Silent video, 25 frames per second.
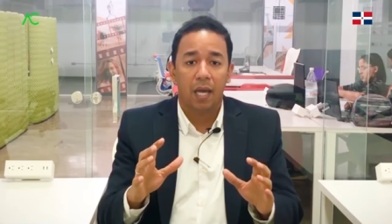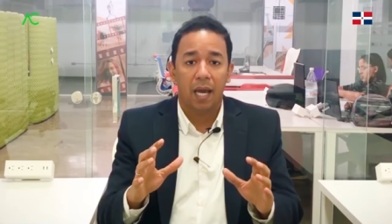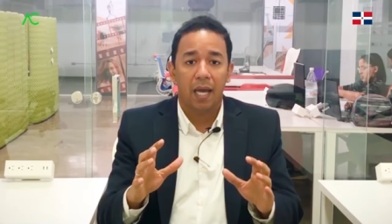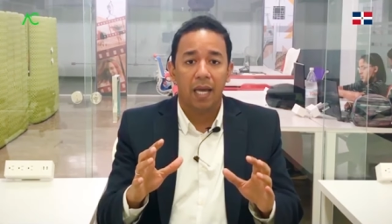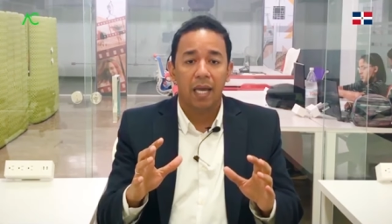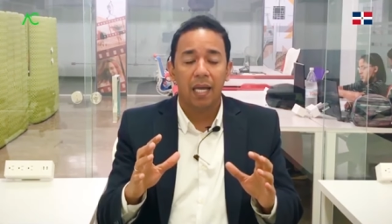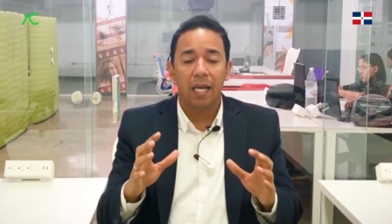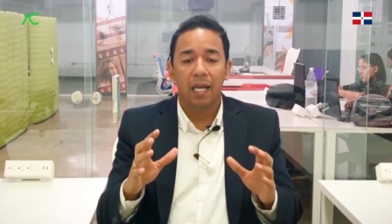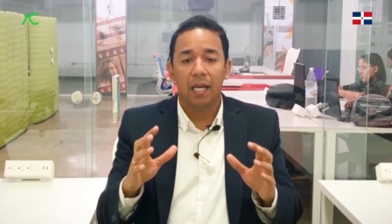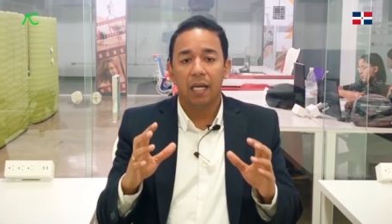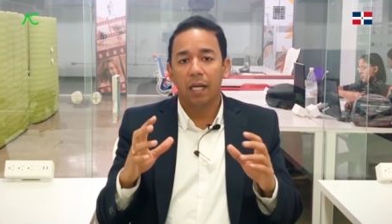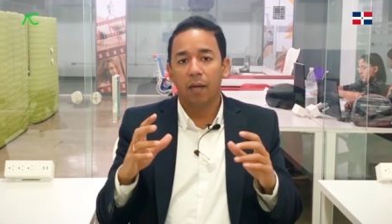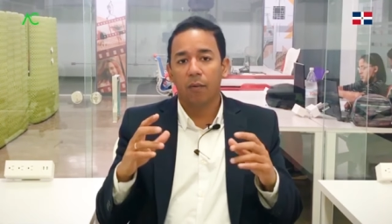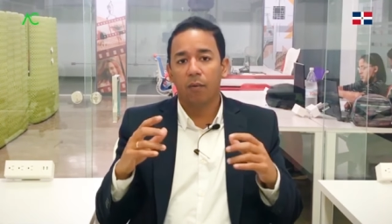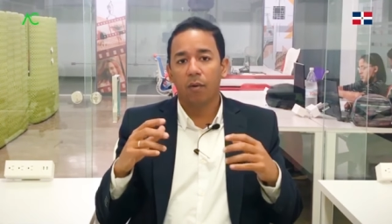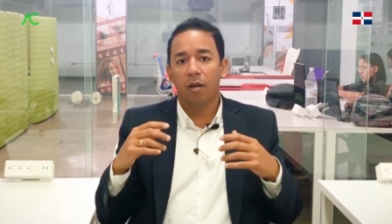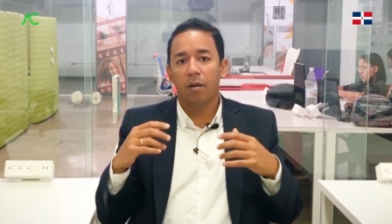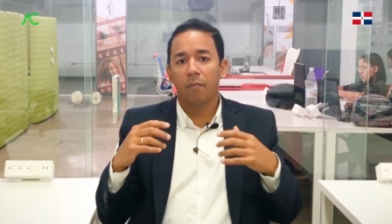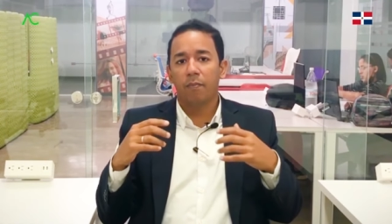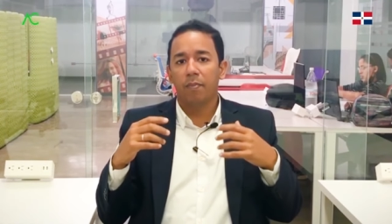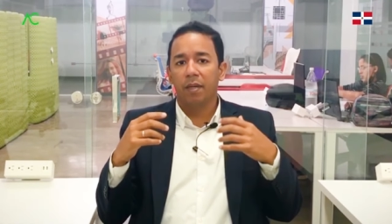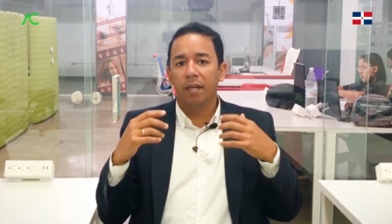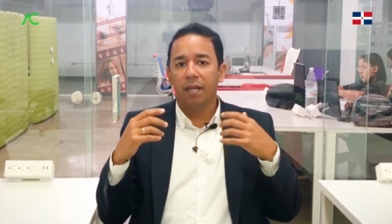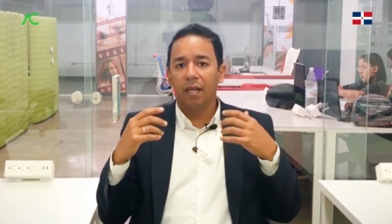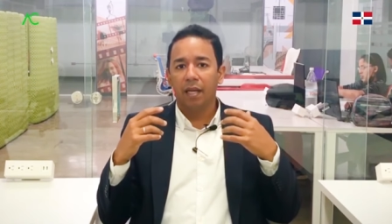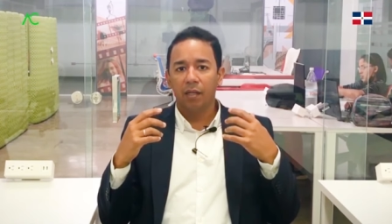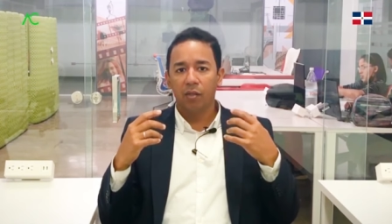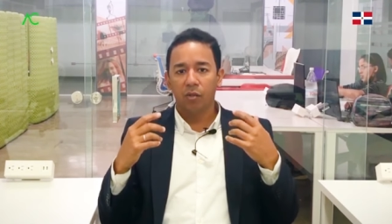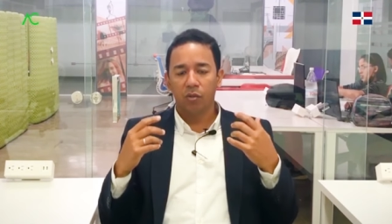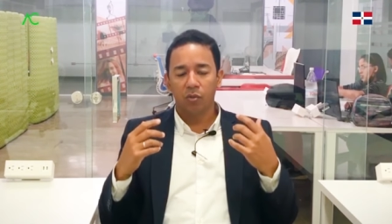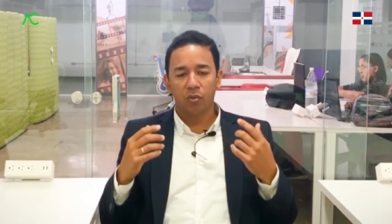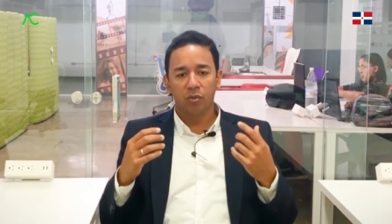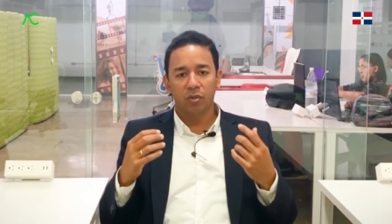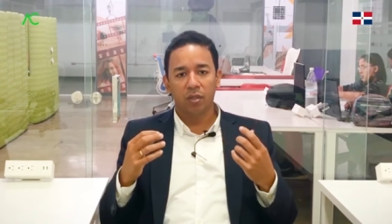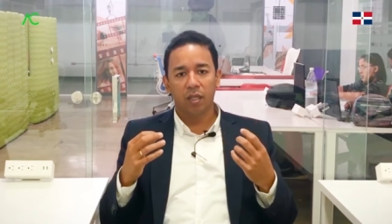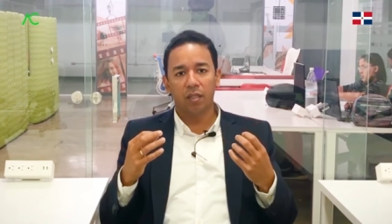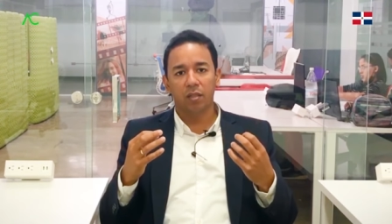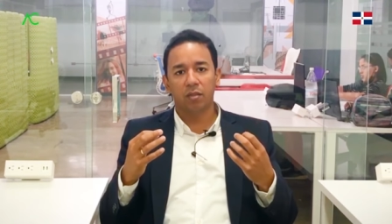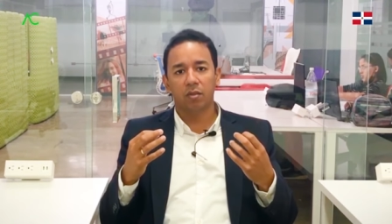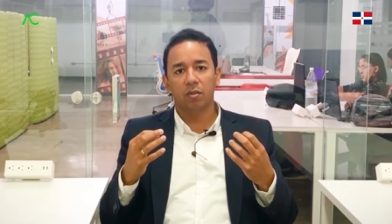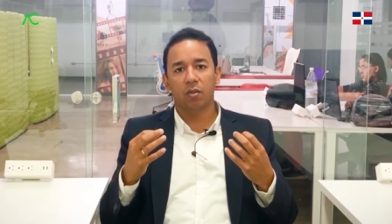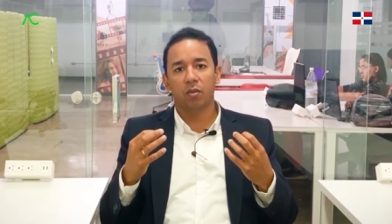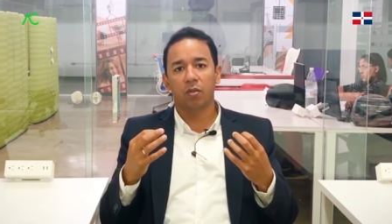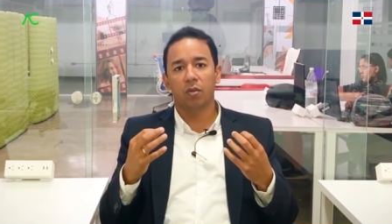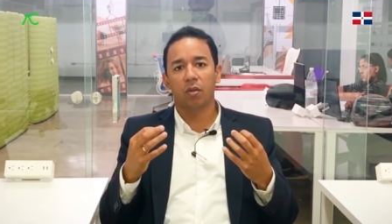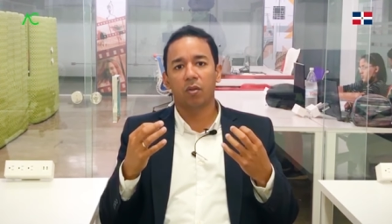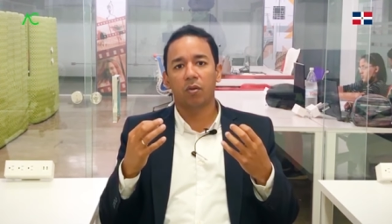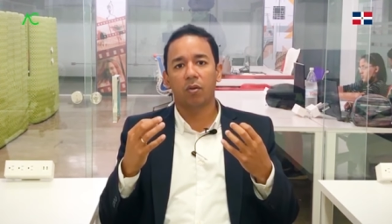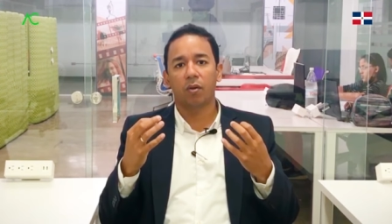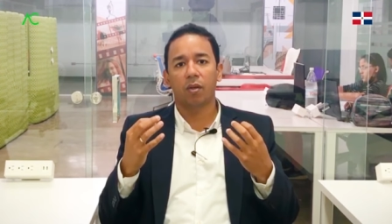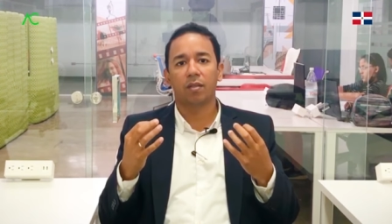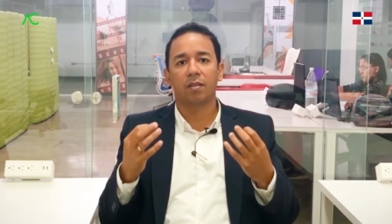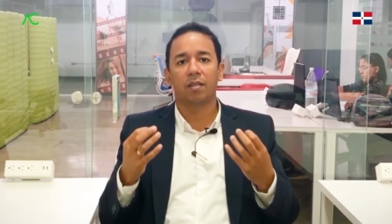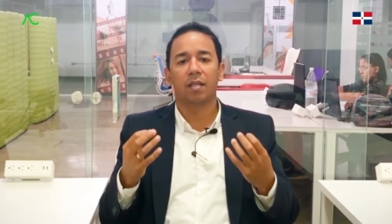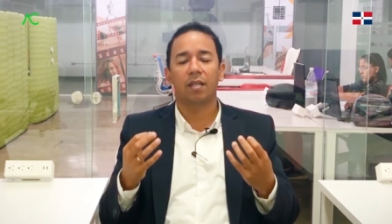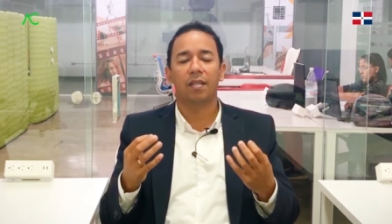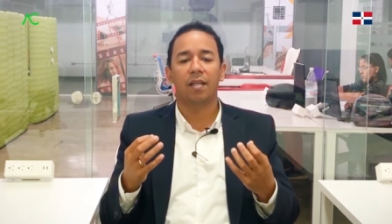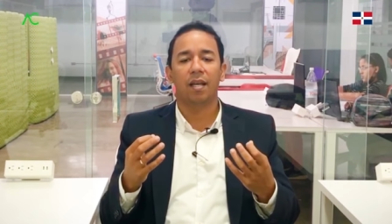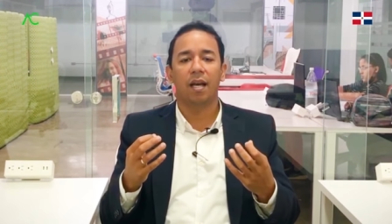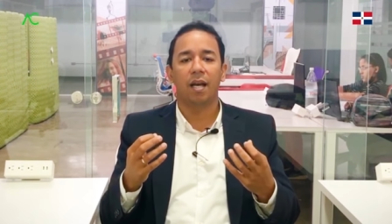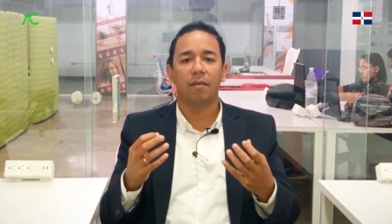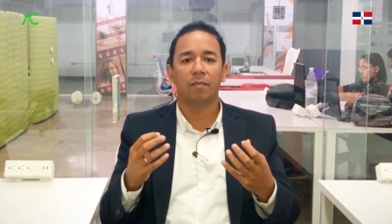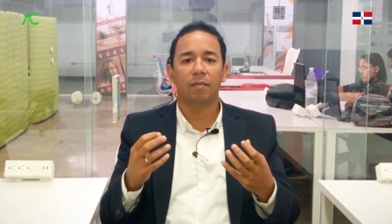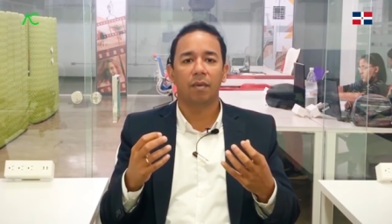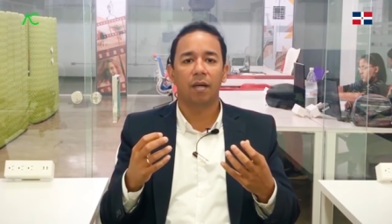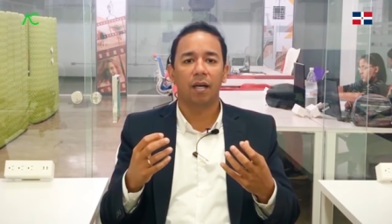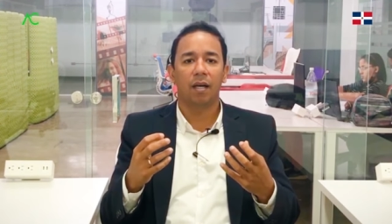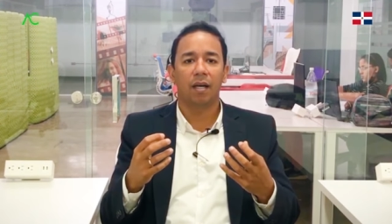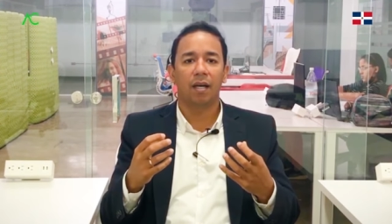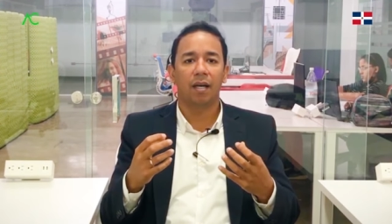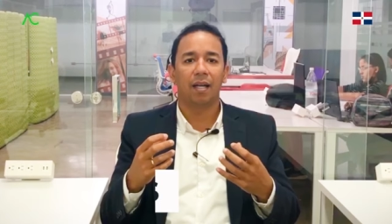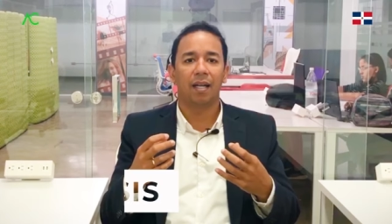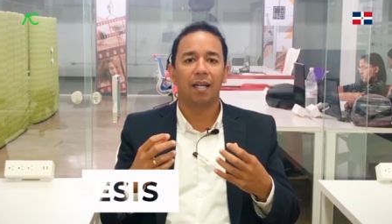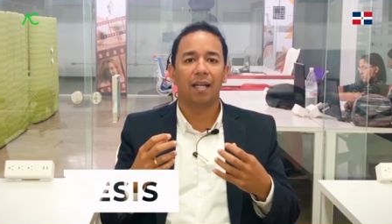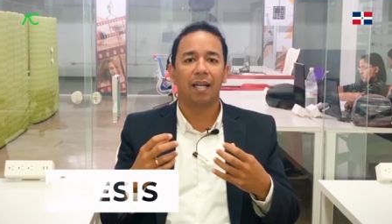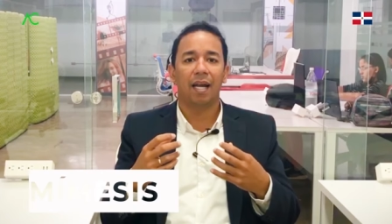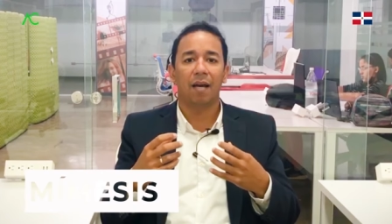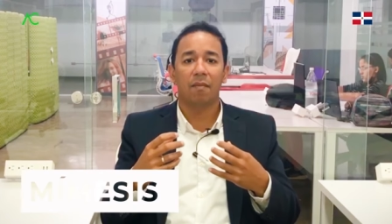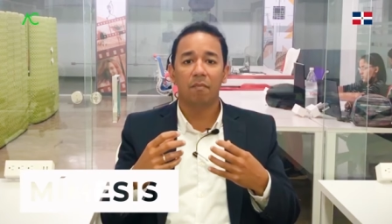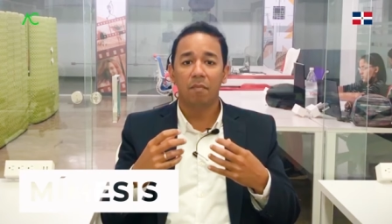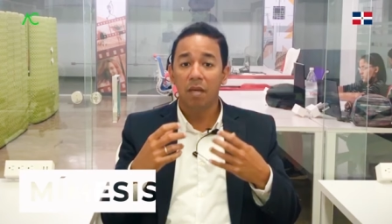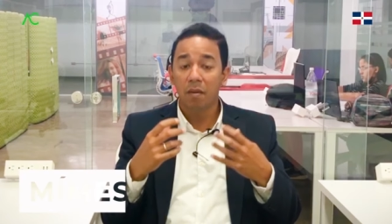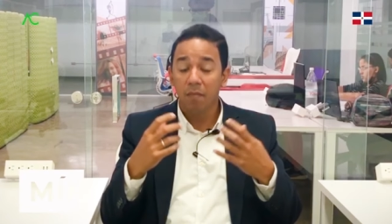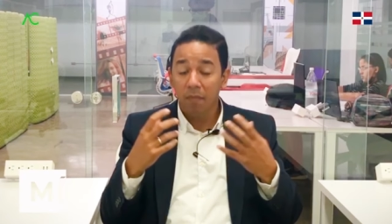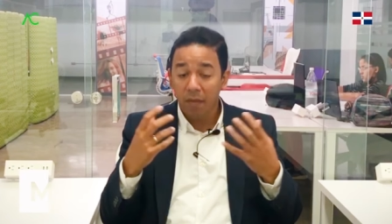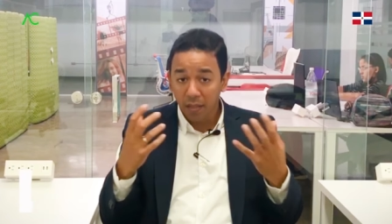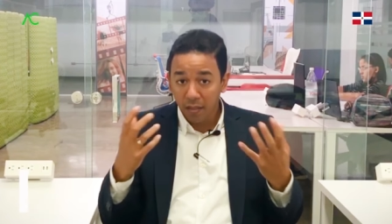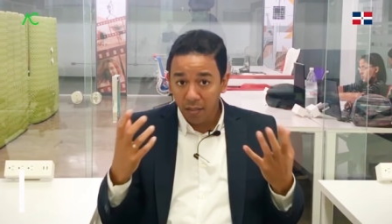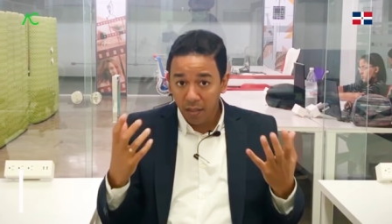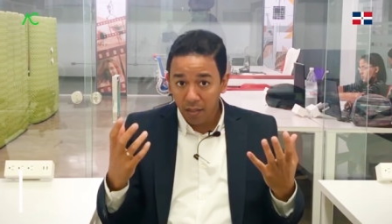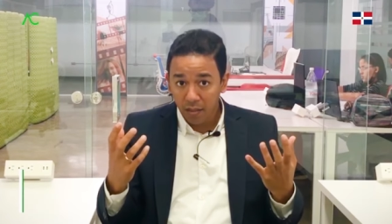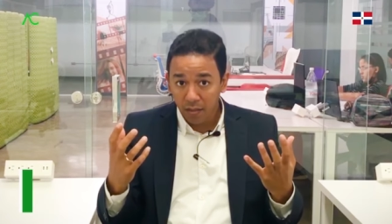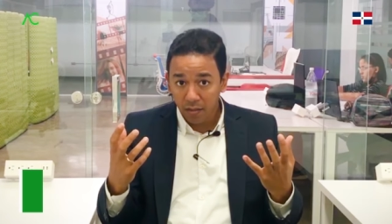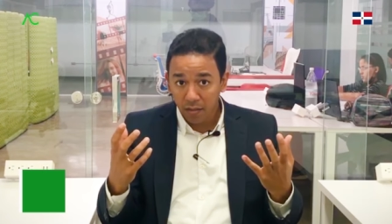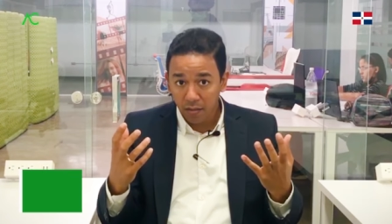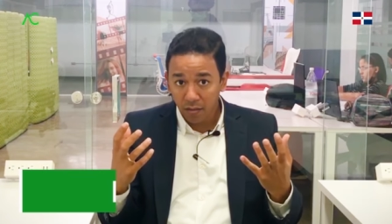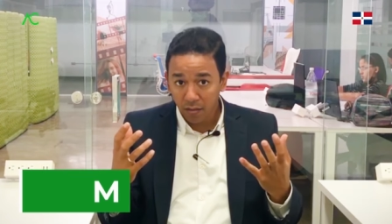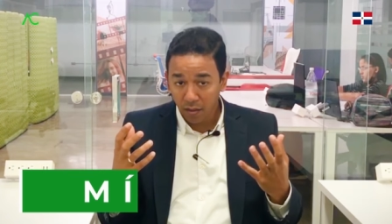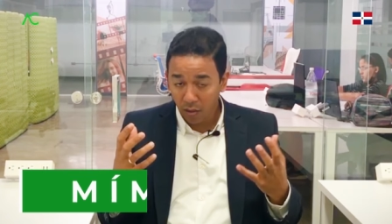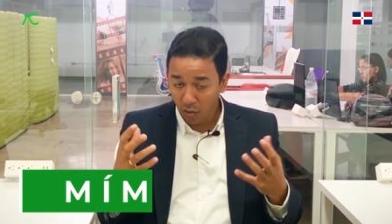Y ahí le voy a explicar el concepto de lo que se llama la mímesis.